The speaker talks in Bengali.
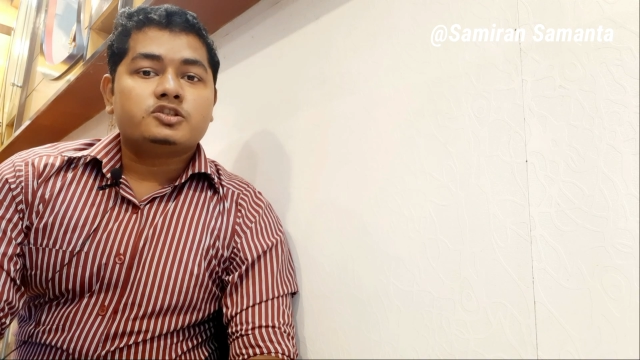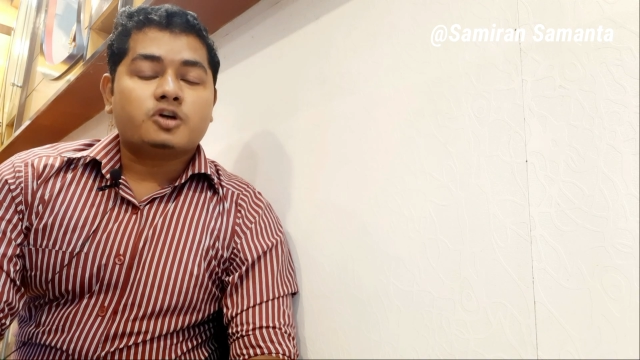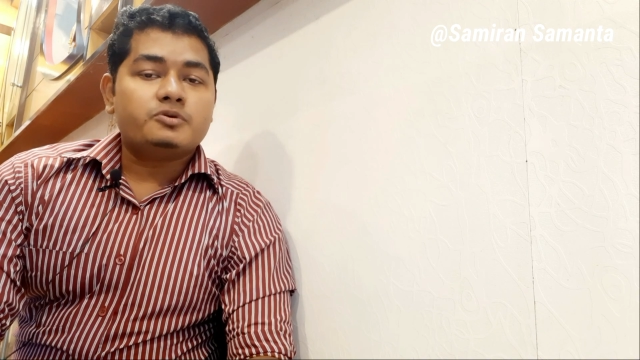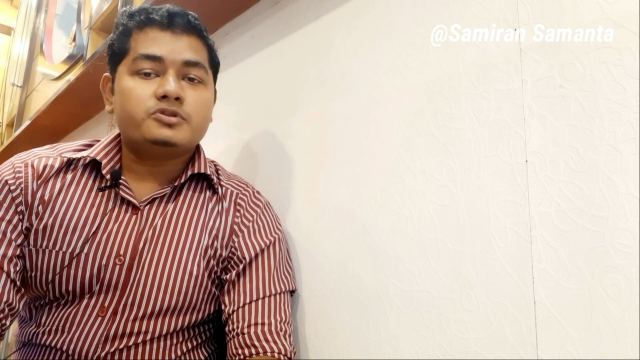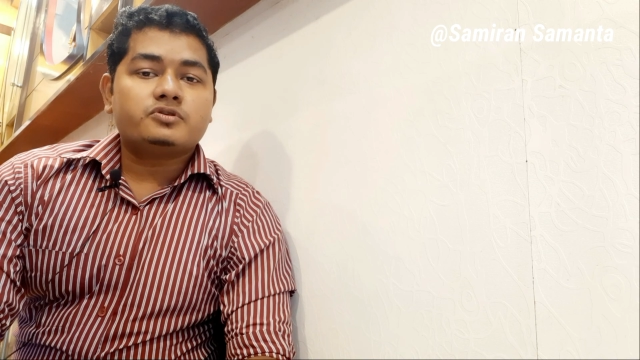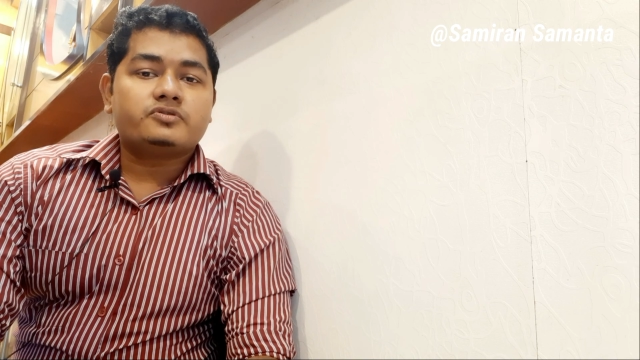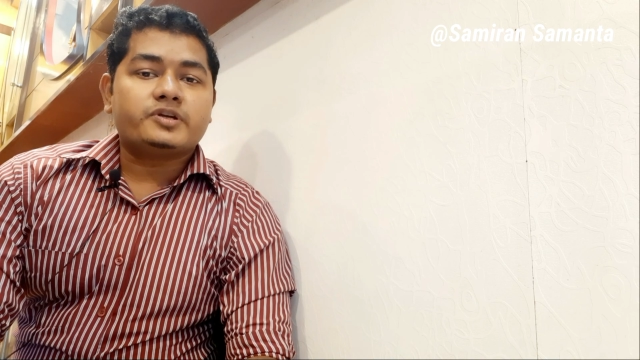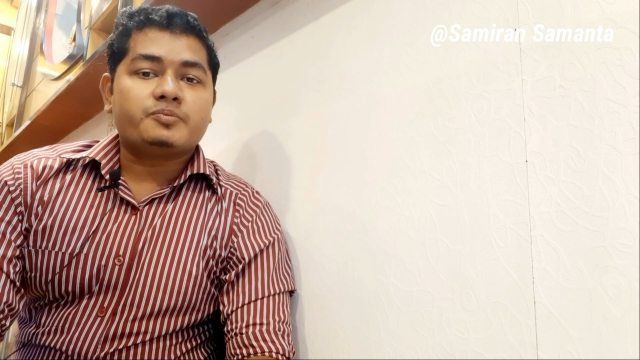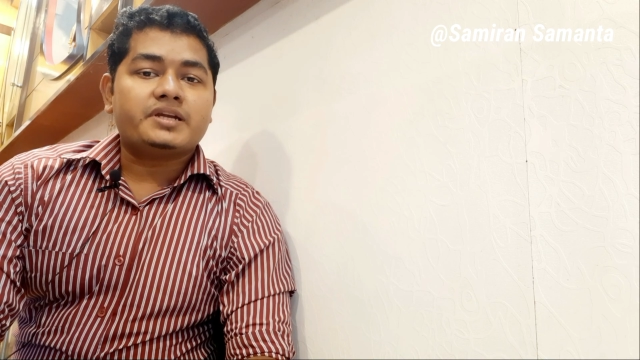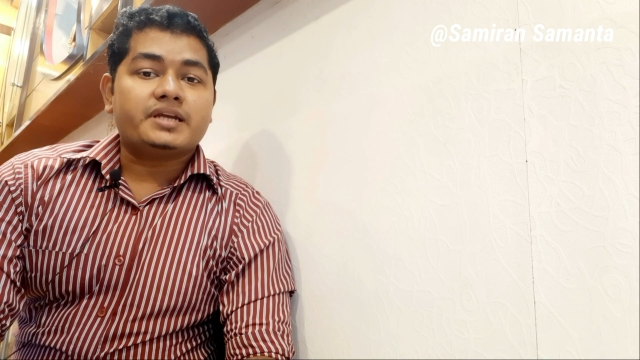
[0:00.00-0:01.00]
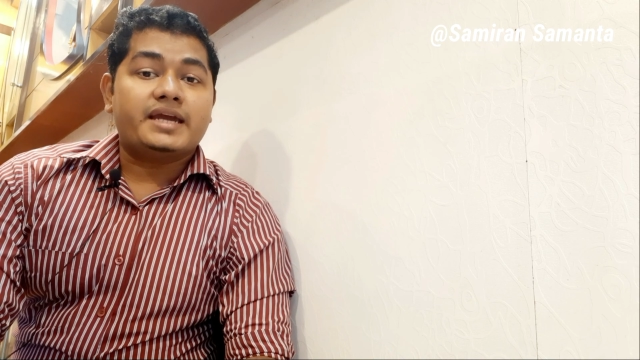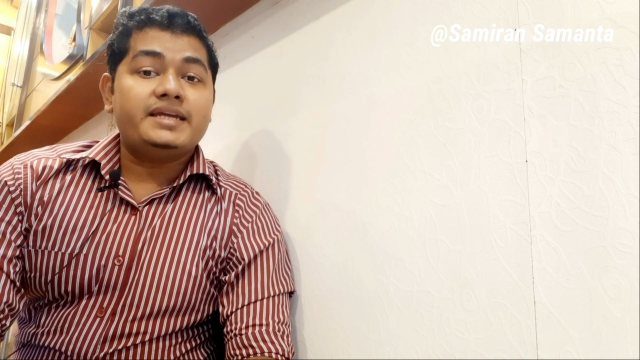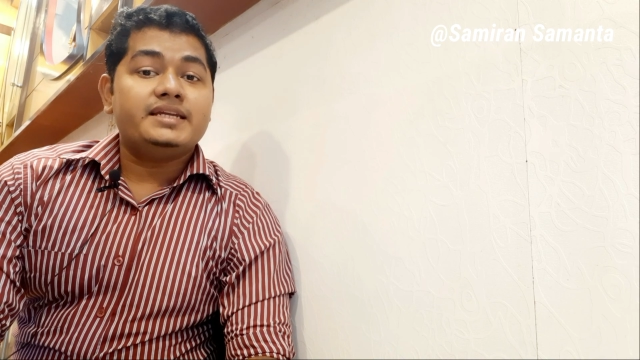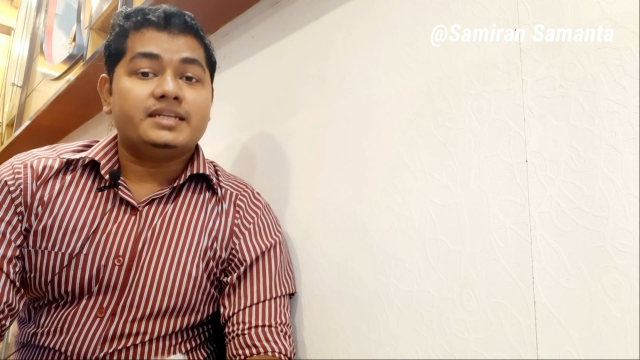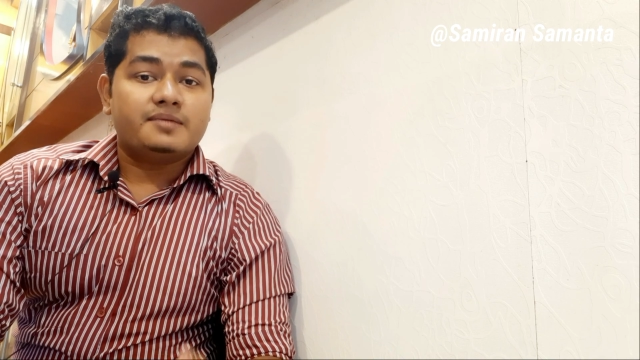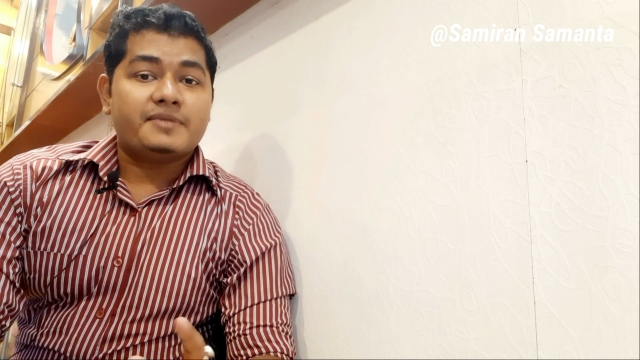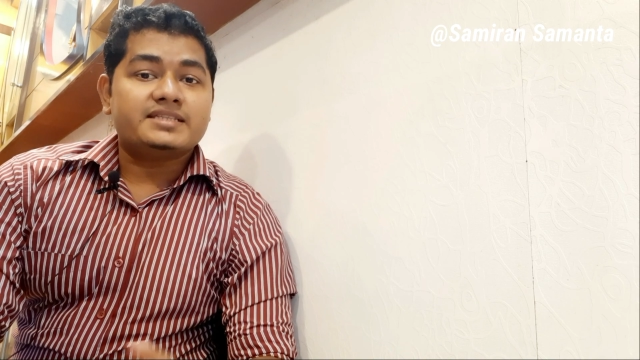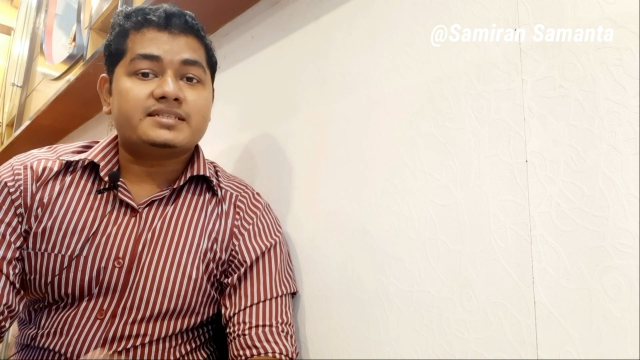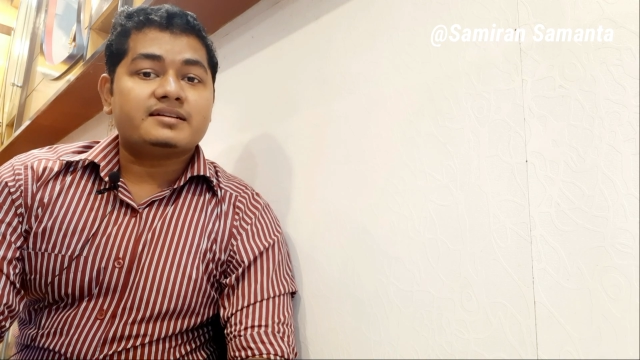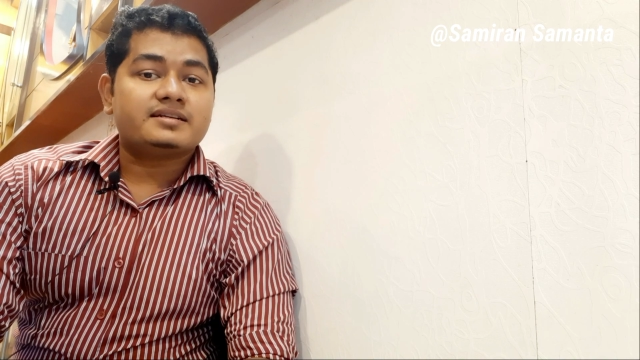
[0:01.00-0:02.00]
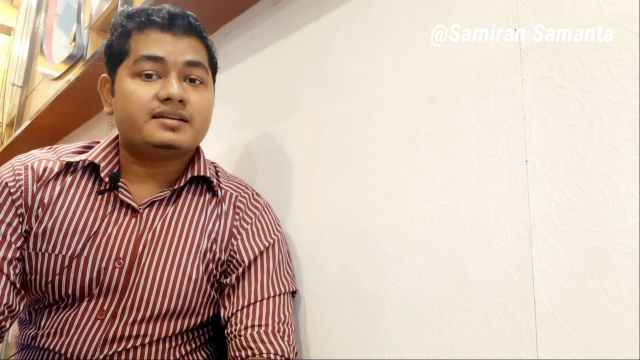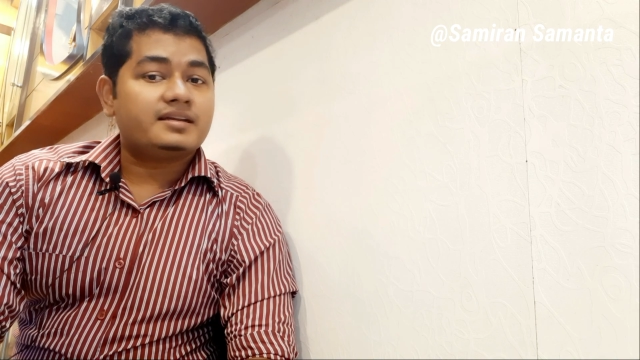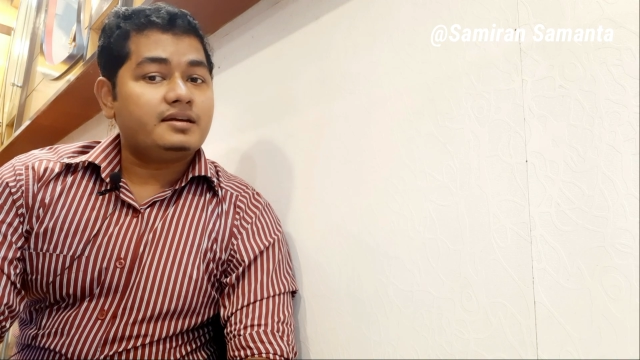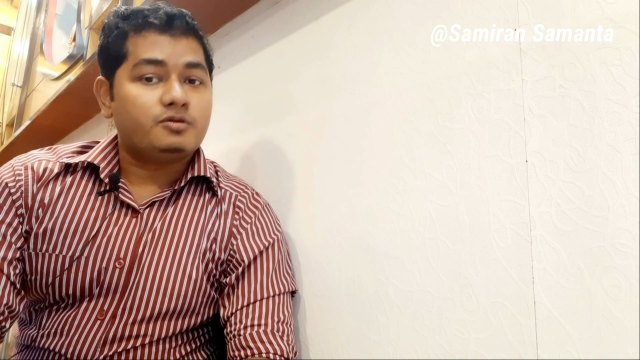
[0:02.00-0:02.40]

সমস্ত ট্রিটমেন্ট এই নিম্যান্সের আন্ডারে